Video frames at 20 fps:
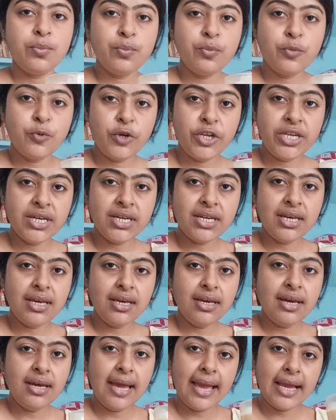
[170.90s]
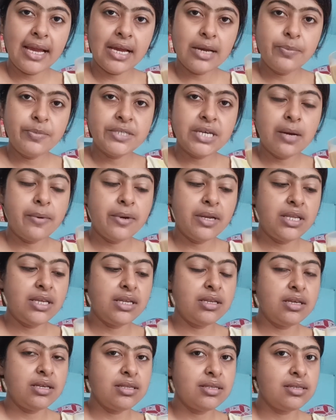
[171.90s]
মুড়িটা খেয়ে এক কাপ চা বানিয়ে
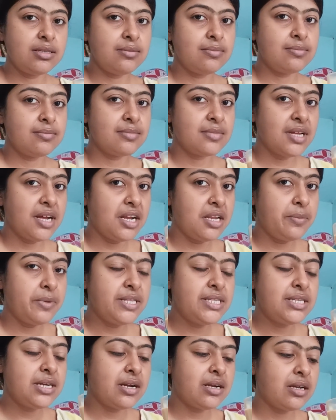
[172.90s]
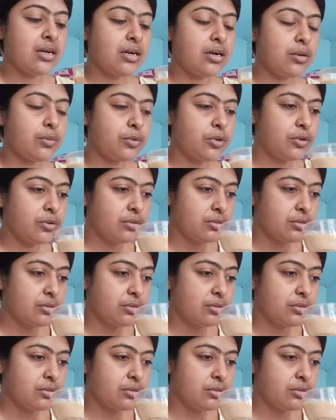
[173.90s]
নিয়েছি আর এবার চাটা খাবো